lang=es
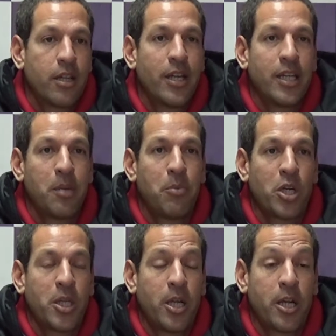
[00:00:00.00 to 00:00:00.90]
del
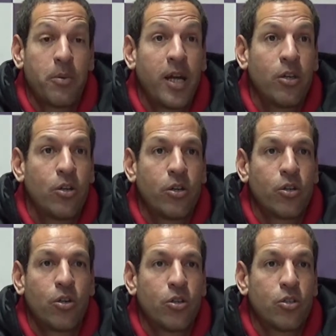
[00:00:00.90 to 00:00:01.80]
equipo rival no,
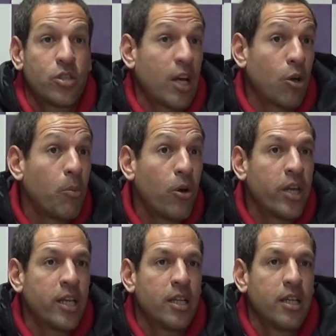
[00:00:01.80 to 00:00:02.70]
no, se
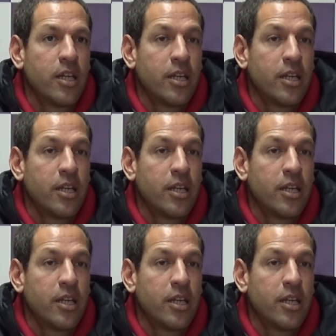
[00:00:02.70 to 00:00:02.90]
acomoden